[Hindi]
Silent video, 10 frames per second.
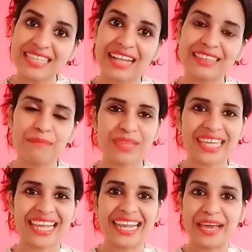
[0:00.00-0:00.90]
साथ तब तक
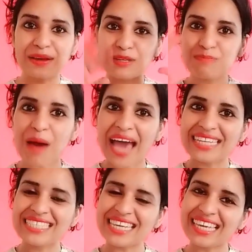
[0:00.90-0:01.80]
के लिए गुड बाय
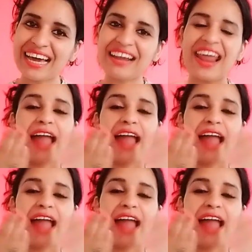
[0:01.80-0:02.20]
टेक केयर